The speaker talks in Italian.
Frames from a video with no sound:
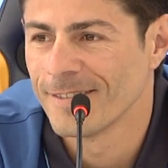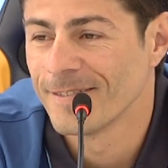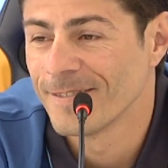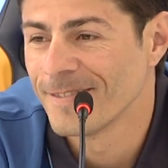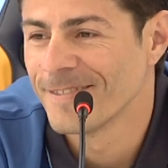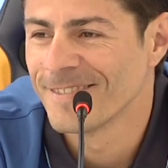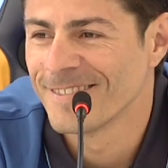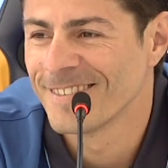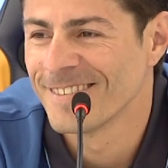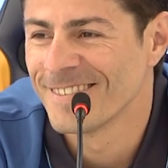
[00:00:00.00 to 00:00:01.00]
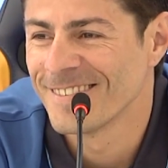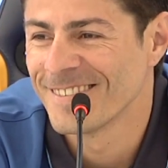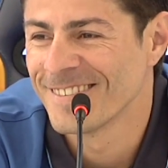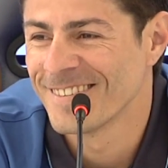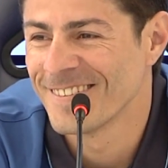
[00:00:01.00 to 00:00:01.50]
Motivazioni?
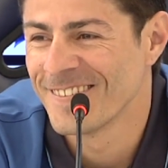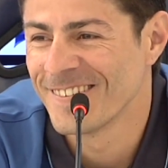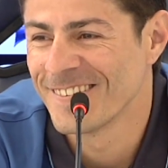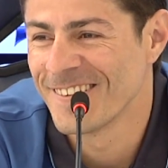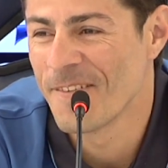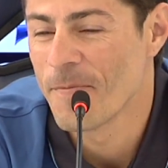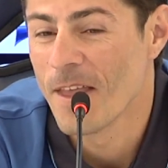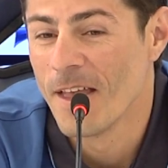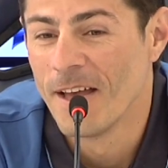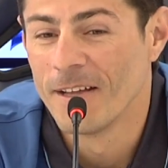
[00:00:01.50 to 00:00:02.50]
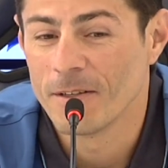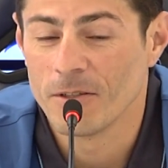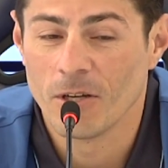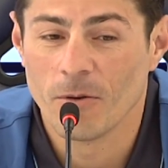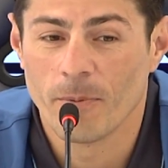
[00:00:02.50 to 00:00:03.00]

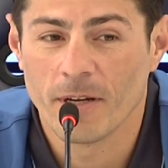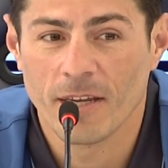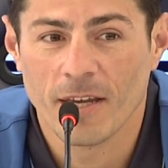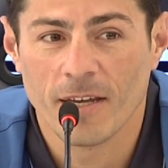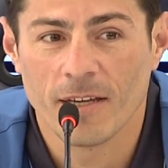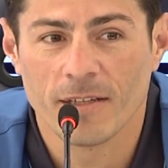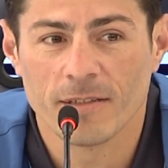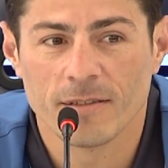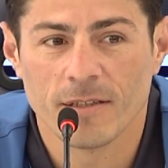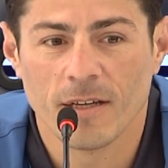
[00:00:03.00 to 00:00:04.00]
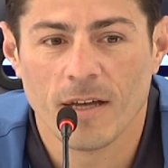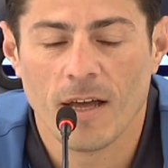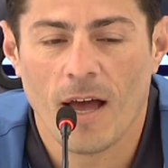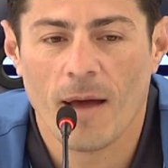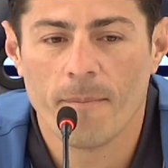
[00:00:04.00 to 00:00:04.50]
Dico perché
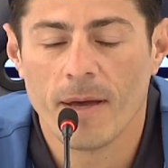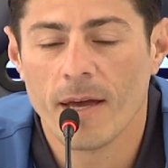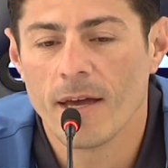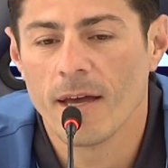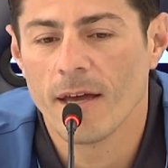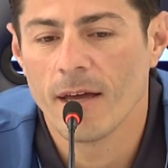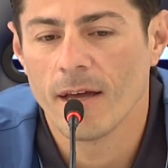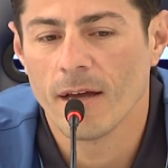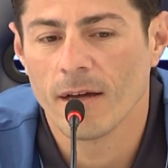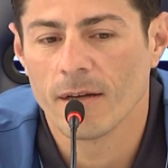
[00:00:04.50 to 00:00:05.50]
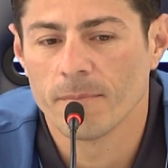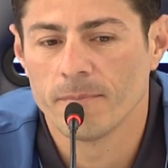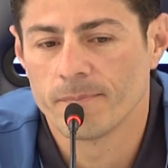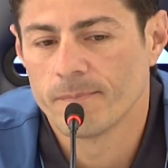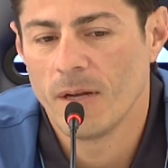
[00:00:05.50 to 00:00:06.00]
a me
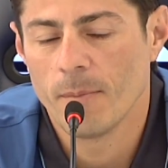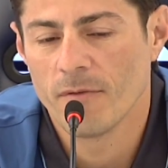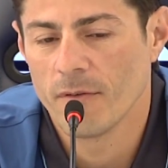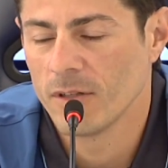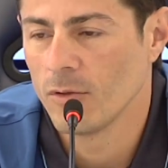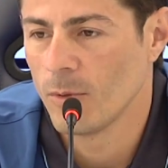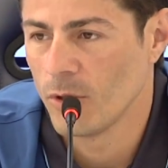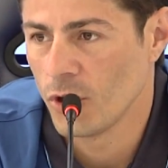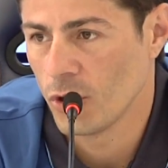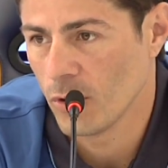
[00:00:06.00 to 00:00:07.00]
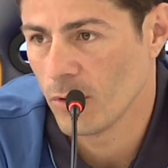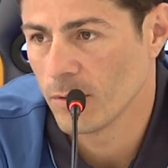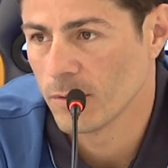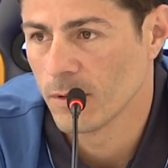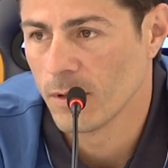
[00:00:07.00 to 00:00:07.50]
prima aveva il numero 18,
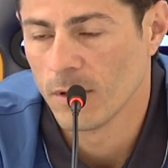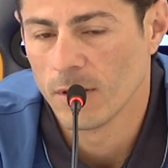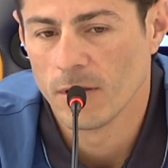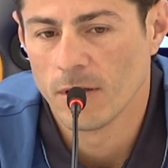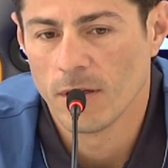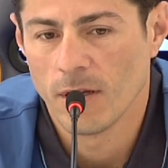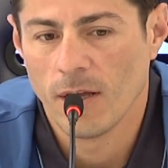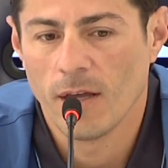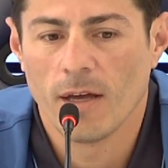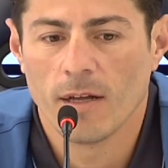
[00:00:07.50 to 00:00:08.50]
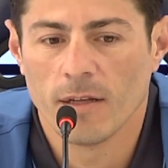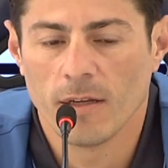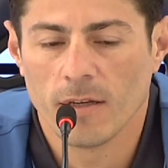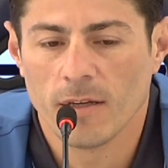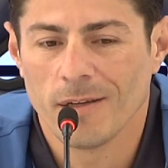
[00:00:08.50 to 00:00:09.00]
eh,
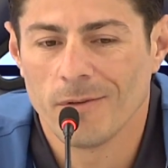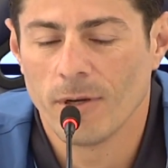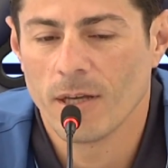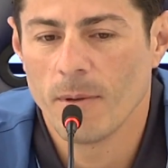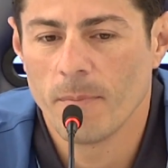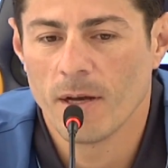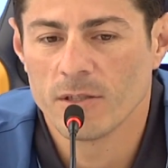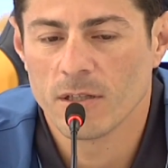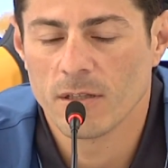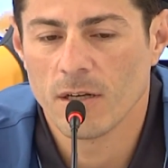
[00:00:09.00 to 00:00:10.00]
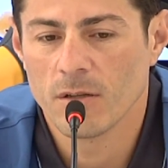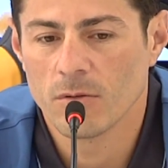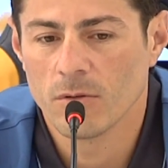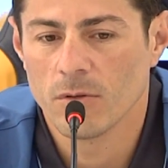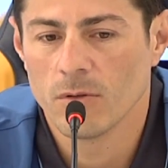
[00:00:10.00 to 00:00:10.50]
eh, non è che mi piaccia
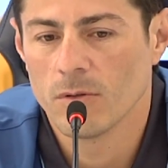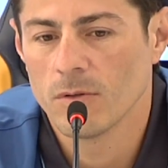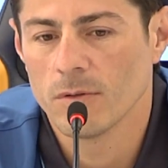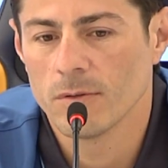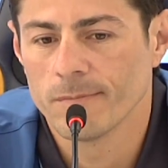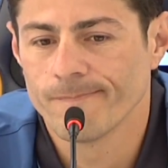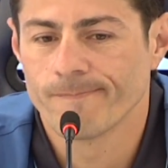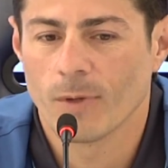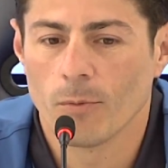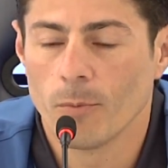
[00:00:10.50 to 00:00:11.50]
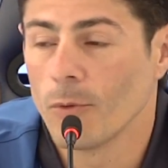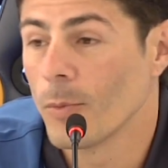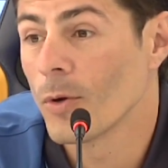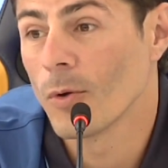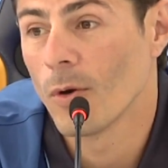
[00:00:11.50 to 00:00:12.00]
tanto come
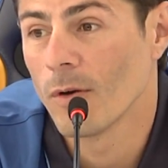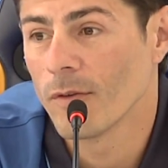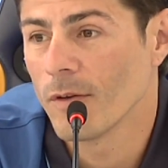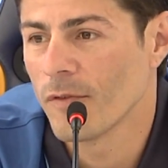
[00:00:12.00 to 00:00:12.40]
numero 9, ho